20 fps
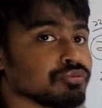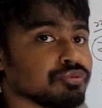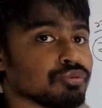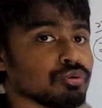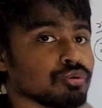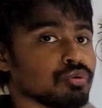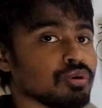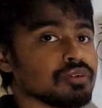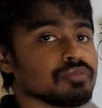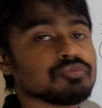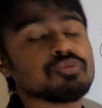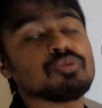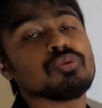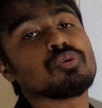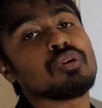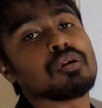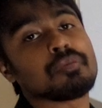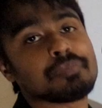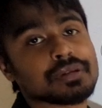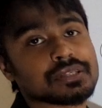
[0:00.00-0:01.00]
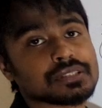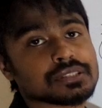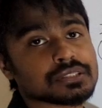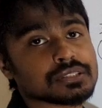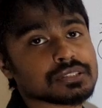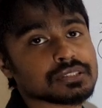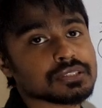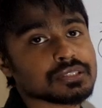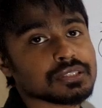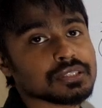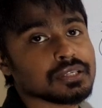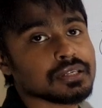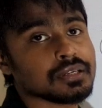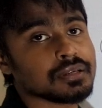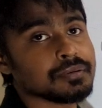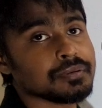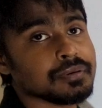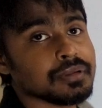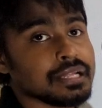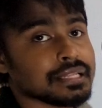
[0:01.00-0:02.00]
ফোর ওয়ান ফোর ওয়ান পাচ্ছি
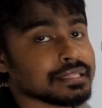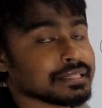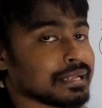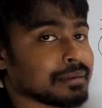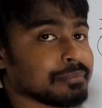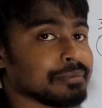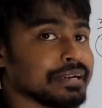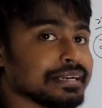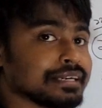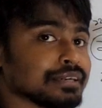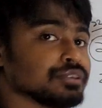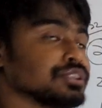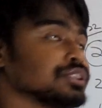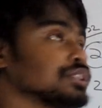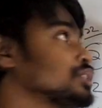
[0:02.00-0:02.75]
তার মানে এটা হচ্ছে